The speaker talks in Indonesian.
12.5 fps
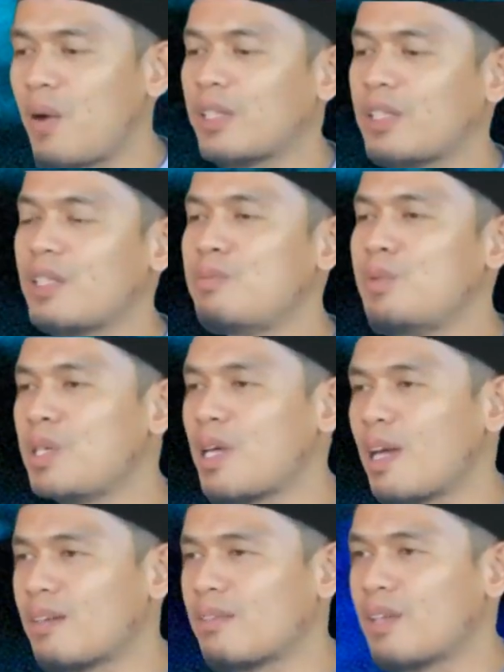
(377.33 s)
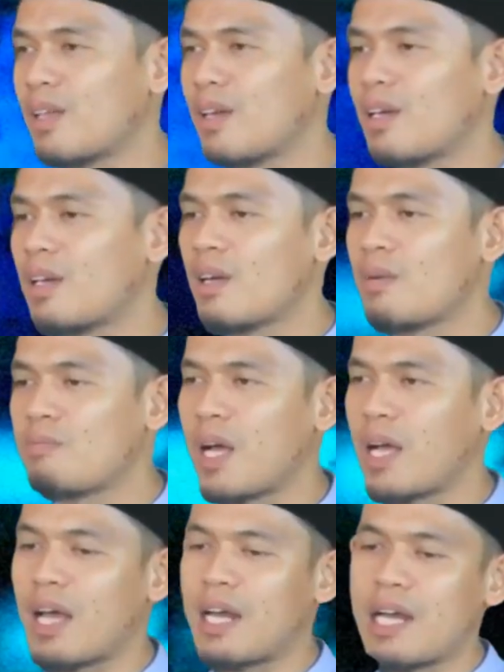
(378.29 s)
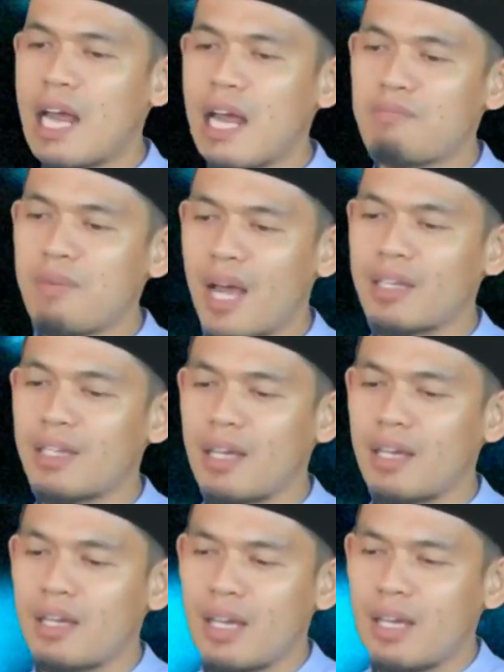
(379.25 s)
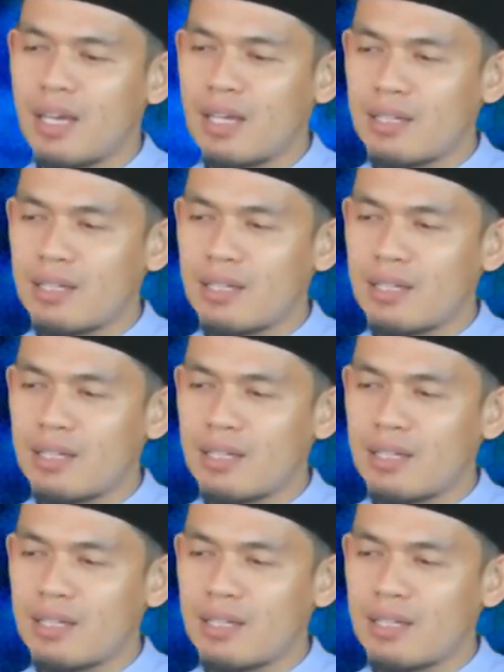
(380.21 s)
merawat ibunya, maka namanya,